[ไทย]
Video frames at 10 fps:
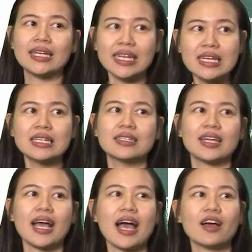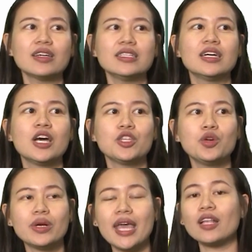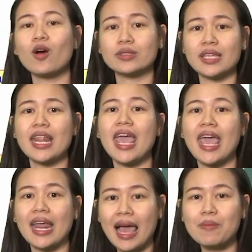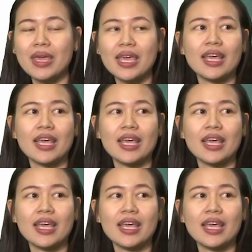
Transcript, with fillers: นิดหนึ่งนะคะก็คือยูเนียนของเซต A และ B